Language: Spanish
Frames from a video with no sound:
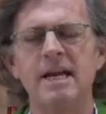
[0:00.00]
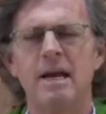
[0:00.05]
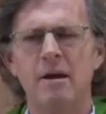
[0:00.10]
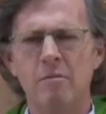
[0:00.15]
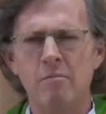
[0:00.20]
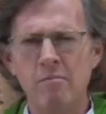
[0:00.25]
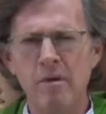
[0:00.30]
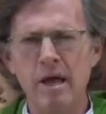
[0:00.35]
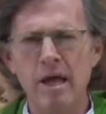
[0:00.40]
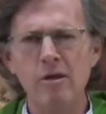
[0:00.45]
que
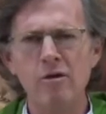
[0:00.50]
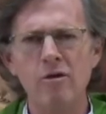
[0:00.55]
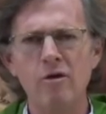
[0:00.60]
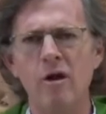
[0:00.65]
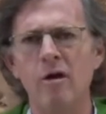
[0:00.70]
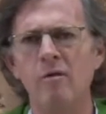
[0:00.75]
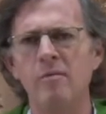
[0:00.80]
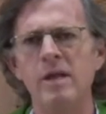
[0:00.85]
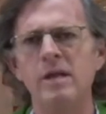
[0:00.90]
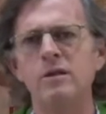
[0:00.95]
en medio
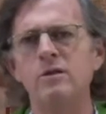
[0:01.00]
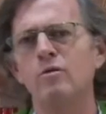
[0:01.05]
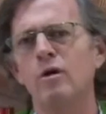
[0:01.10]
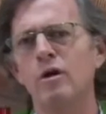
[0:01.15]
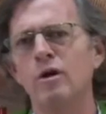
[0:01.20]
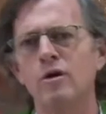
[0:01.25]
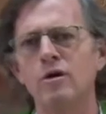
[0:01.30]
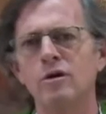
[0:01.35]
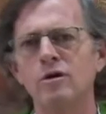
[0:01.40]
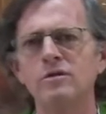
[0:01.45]
del viento
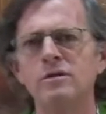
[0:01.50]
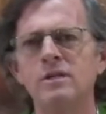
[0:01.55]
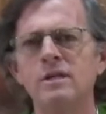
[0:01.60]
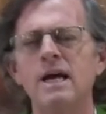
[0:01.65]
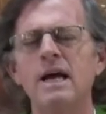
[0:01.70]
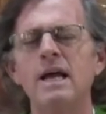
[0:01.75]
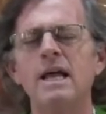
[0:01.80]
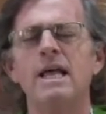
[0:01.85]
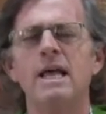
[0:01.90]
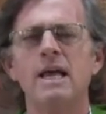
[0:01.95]
en
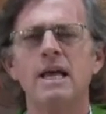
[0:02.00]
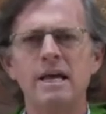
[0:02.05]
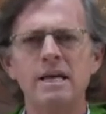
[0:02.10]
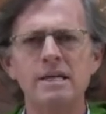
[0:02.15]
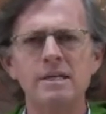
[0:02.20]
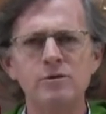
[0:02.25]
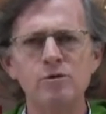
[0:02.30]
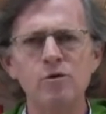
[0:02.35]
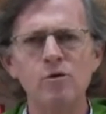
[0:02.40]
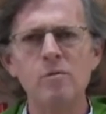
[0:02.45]
contra,
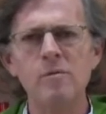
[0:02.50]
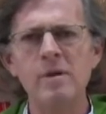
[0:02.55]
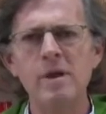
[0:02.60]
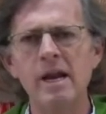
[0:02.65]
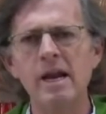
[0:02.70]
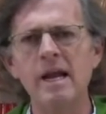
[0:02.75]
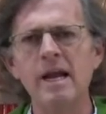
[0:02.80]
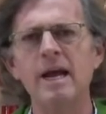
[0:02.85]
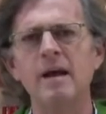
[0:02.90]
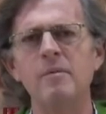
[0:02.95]
Jesús
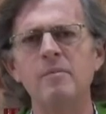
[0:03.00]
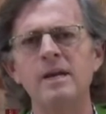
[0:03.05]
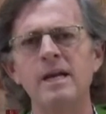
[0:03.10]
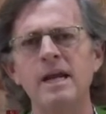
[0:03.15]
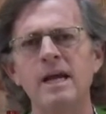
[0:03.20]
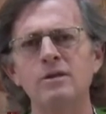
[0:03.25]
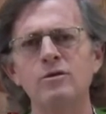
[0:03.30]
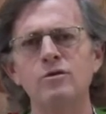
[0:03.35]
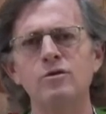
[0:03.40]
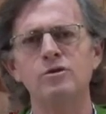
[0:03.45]
viene
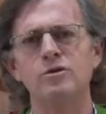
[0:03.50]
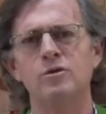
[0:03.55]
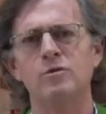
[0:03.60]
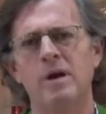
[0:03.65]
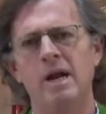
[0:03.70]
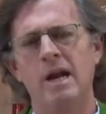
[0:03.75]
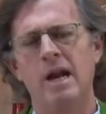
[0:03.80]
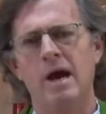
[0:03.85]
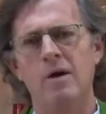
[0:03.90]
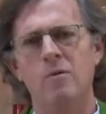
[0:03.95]
caminando
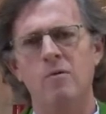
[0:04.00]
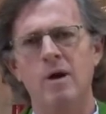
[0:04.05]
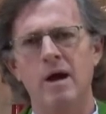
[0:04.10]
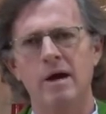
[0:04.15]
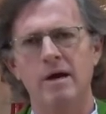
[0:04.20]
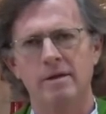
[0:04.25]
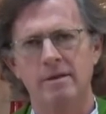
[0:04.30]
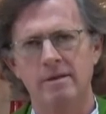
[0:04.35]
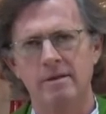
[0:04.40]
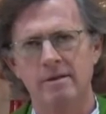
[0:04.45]
sobre el agua.